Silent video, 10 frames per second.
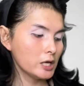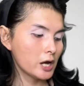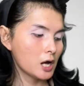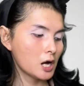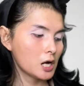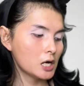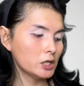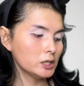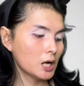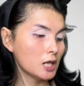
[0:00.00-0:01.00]
yang
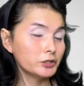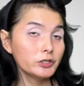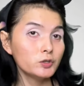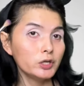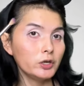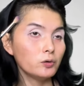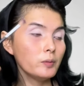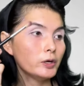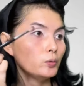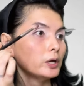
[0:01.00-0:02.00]
Color Studio
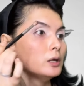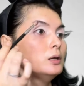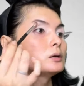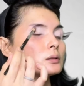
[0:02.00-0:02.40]
by the way.